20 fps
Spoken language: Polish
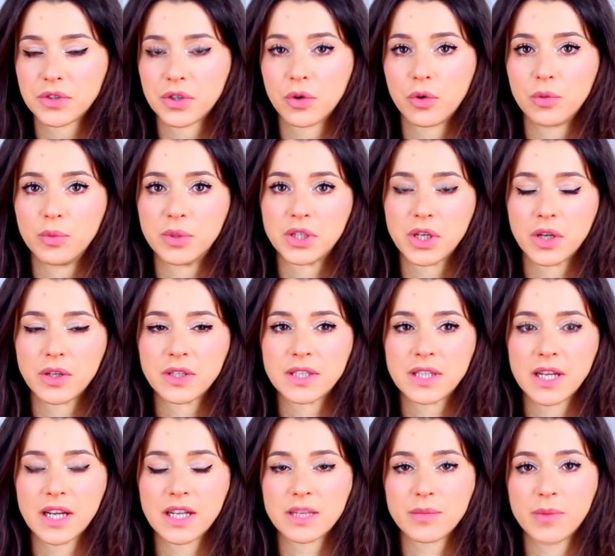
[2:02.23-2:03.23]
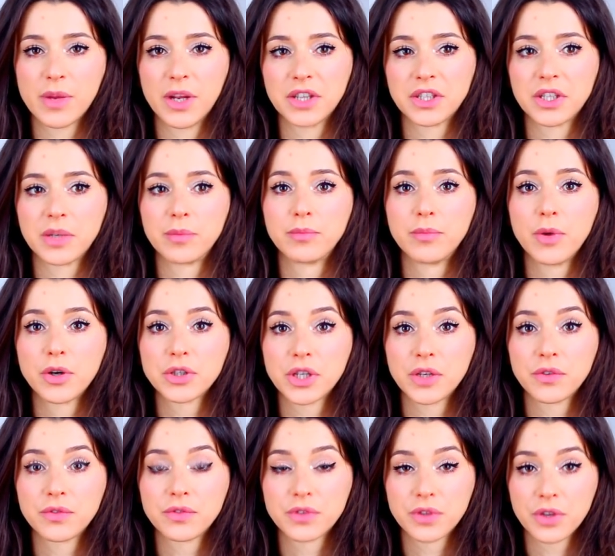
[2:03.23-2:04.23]
ciągu miesiąca zmienia się
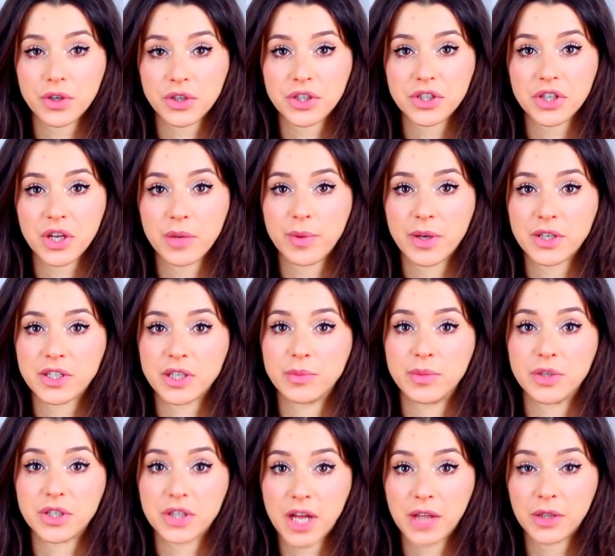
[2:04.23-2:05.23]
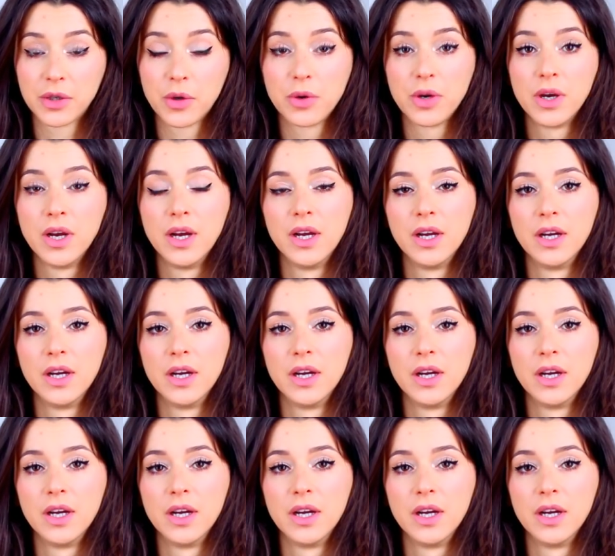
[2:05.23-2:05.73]
może w troszeczkę bardziej mieszaną,